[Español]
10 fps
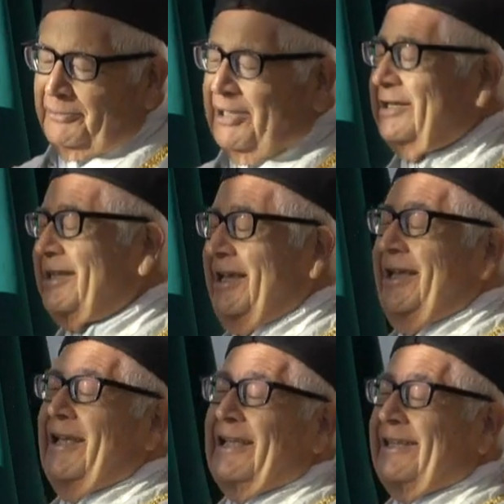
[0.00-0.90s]

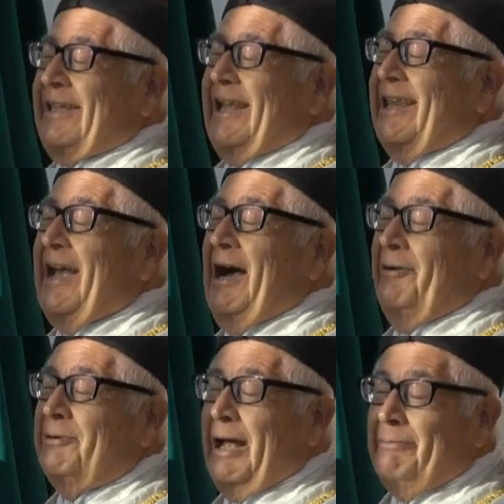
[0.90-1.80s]
porque sería
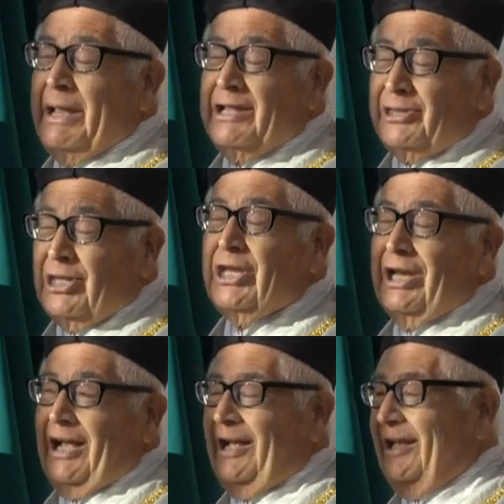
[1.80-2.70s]
una
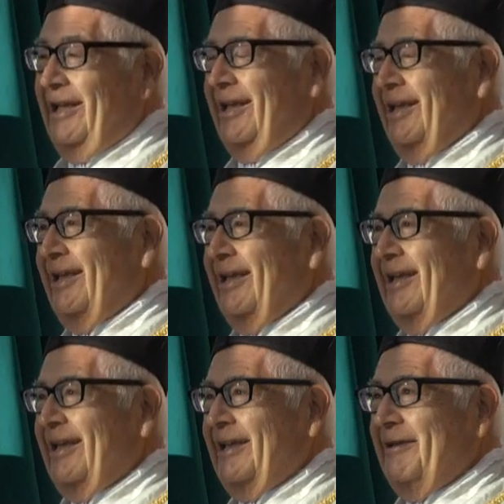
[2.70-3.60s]
mentira, ¿eh?
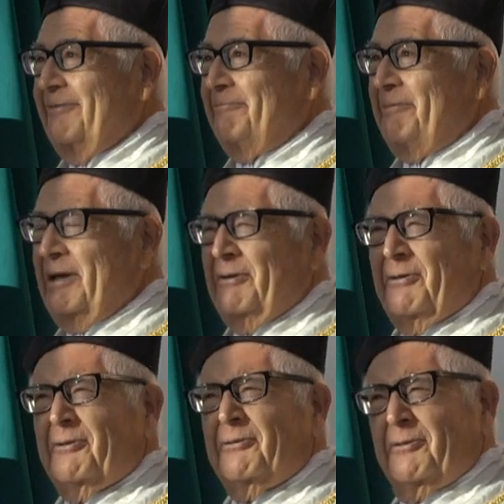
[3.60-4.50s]

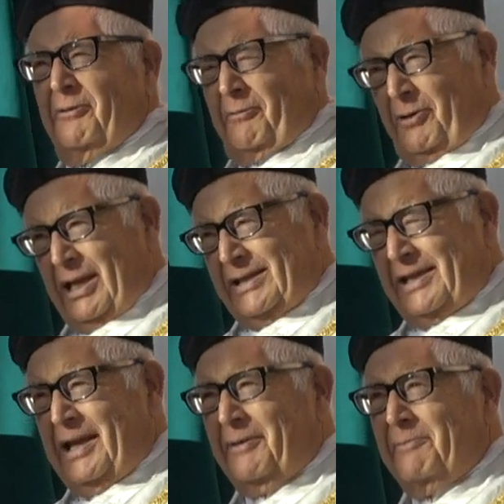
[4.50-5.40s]
pero lo voy a
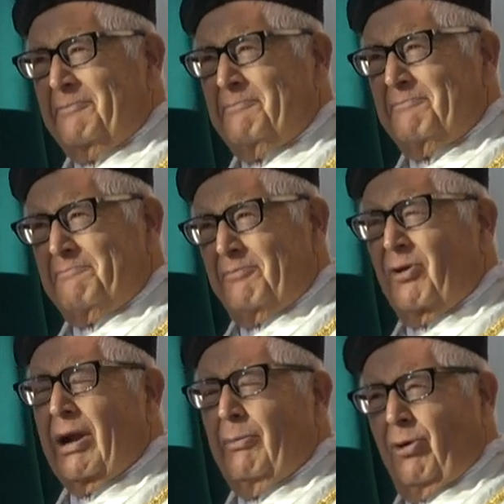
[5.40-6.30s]
hacer
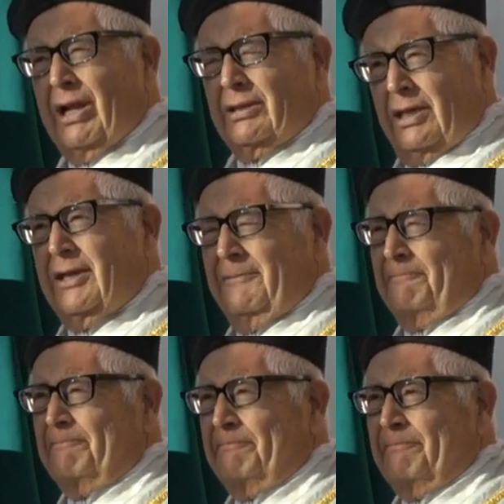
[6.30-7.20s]
por amor a
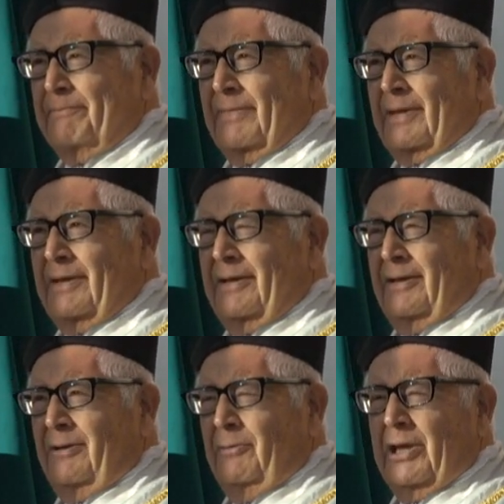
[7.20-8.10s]
ti,
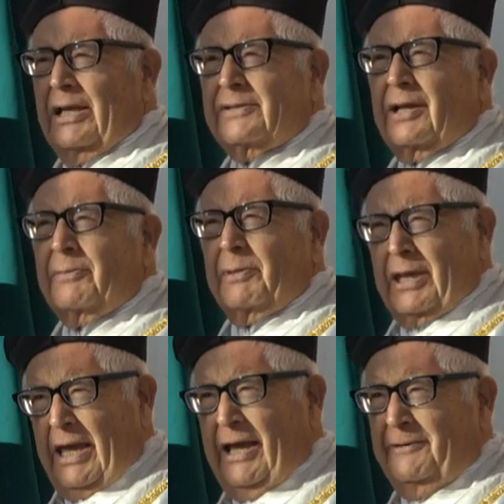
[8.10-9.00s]
lo voy a hacer
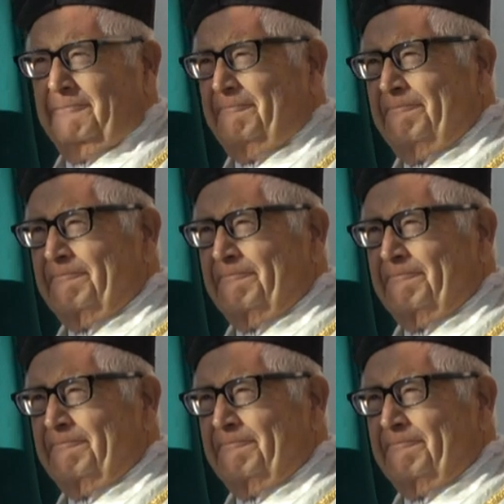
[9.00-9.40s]
bien.